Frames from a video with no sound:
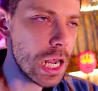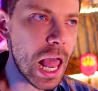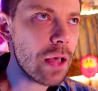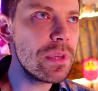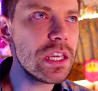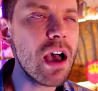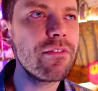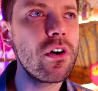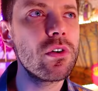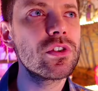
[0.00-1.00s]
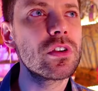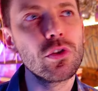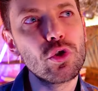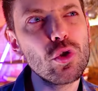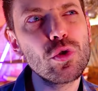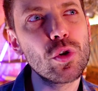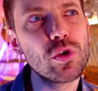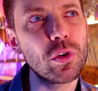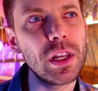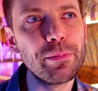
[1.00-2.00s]
L'armée avance jusque
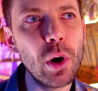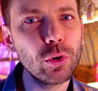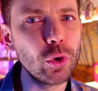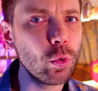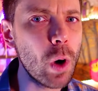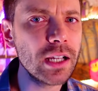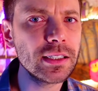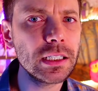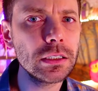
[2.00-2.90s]
sur les bords de l'Oise